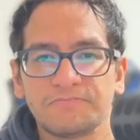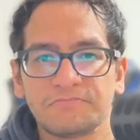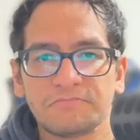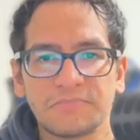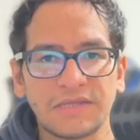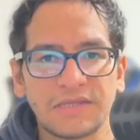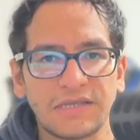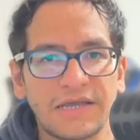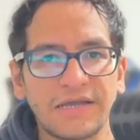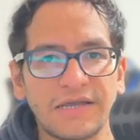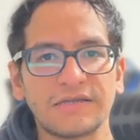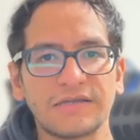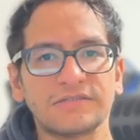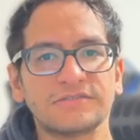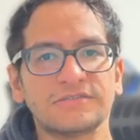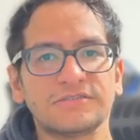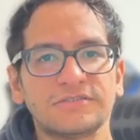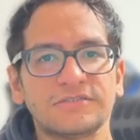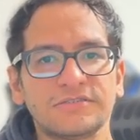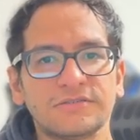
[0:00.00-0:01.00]

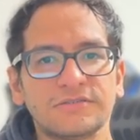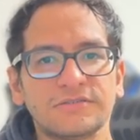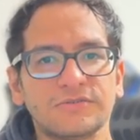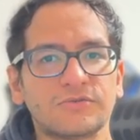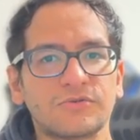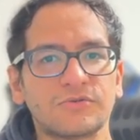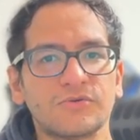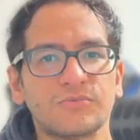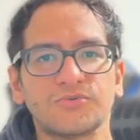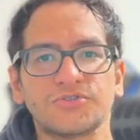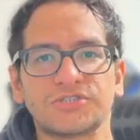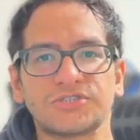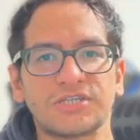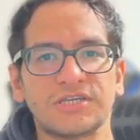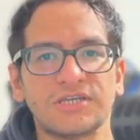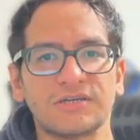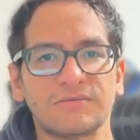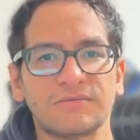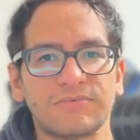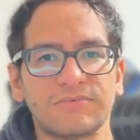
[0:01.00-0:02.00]
جايز يطلبوا
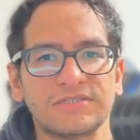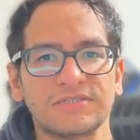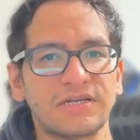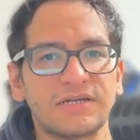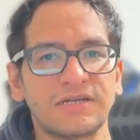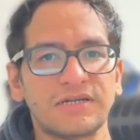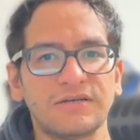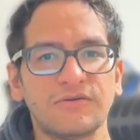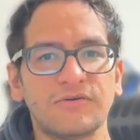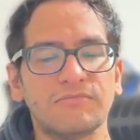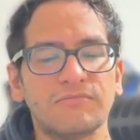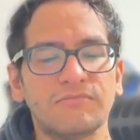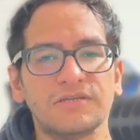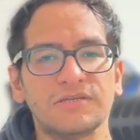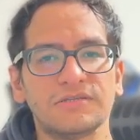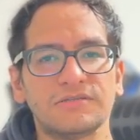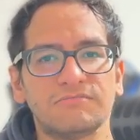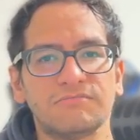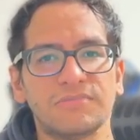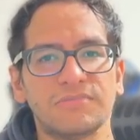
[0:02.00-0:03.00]
ستيك مثلا
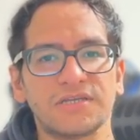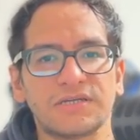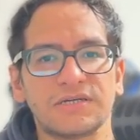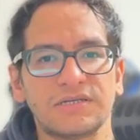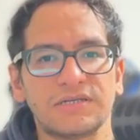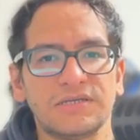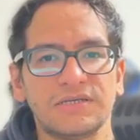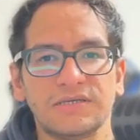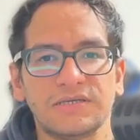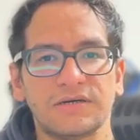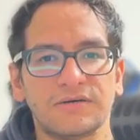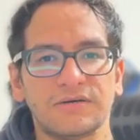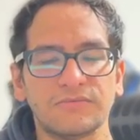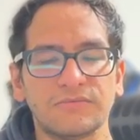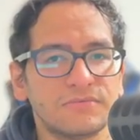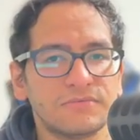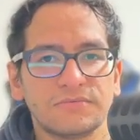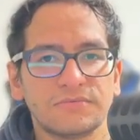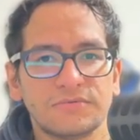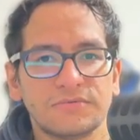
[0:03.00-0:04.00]
لعملة بيكري أو
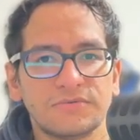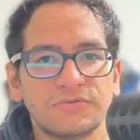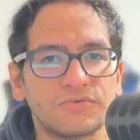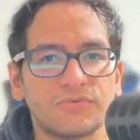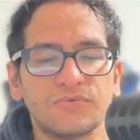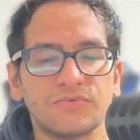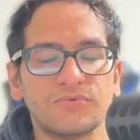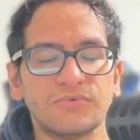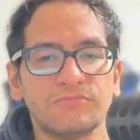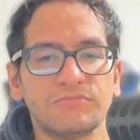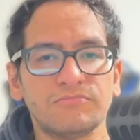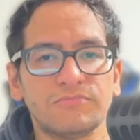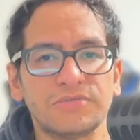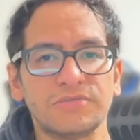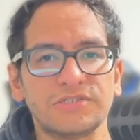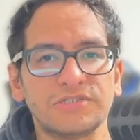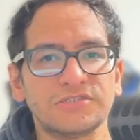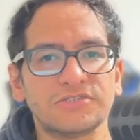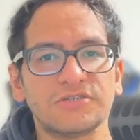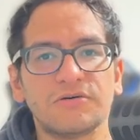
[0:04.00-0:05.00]
تكون
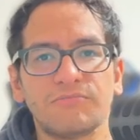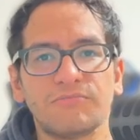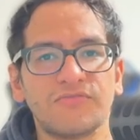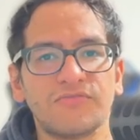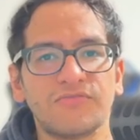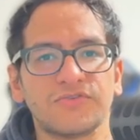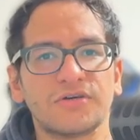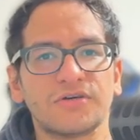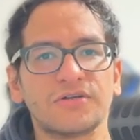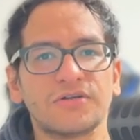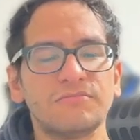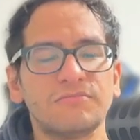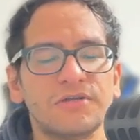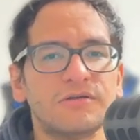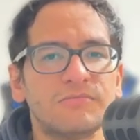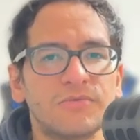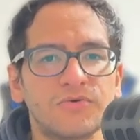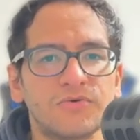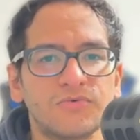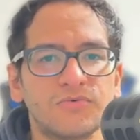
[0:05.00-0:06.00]
بنظام أفضل من
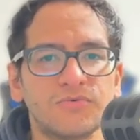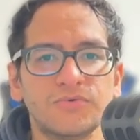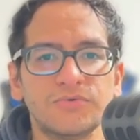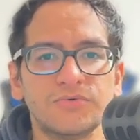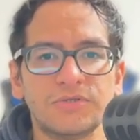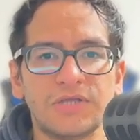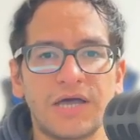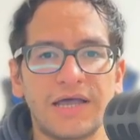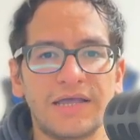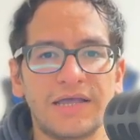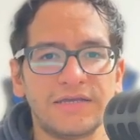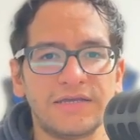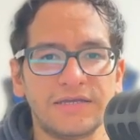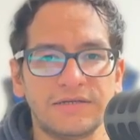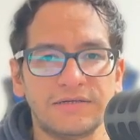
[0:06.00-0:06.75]
الموجود حاليا